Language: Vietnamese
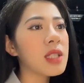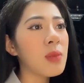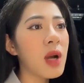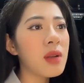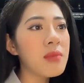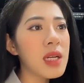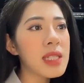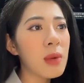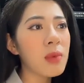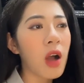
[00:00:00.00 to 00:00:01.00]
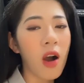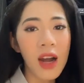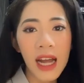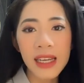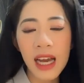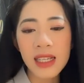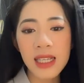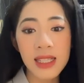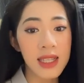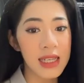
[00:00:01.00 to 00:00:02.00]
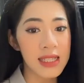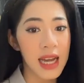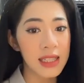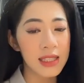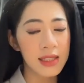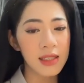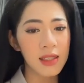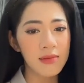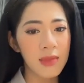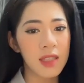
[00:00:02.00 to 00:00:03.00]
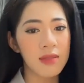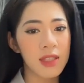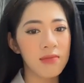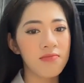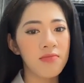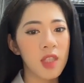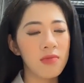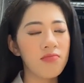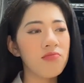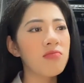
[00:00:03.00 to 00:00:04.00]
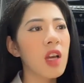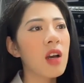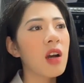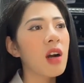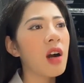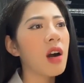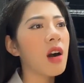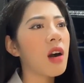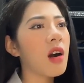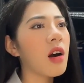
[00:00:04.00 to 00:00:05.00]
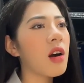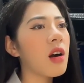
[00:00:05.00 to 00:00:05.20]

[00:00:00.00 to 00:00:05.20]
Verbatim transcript: trong cơn mưa rông có khả năng sẽ xảy ra những tình những uh,